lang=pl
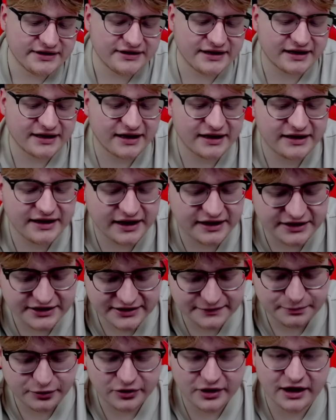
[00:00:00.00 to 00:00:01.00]
tak jak ja, jest z
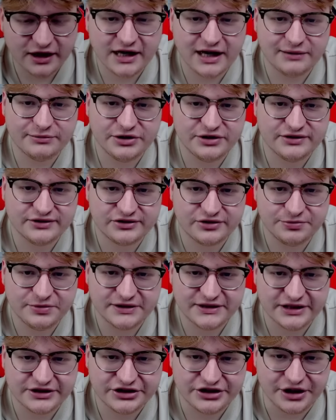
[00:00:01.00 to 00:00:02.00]
Polakami, to sobie
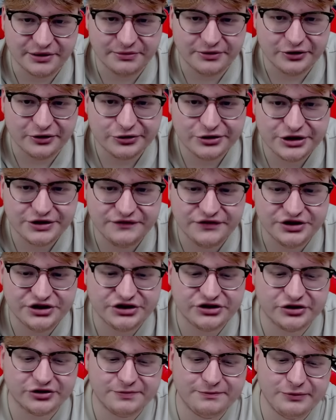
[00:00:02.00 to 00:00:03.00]
zaczniemy
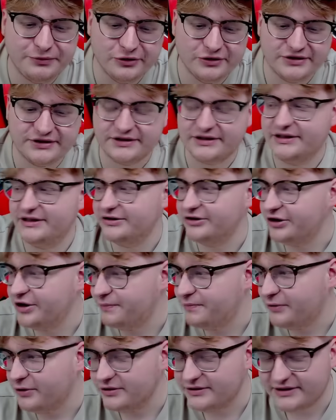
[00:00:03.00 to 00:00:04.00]
oczywiście od Polski. No i
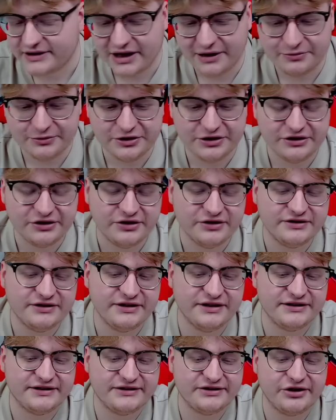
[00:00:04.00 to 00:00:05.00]
Polska, moi drodzy,
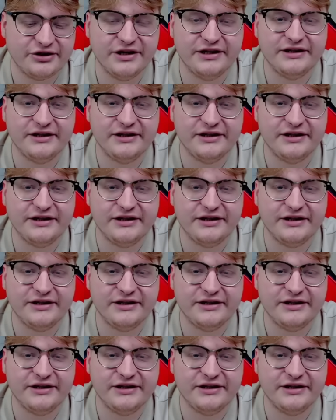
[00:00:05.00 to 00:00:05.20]
jest trochę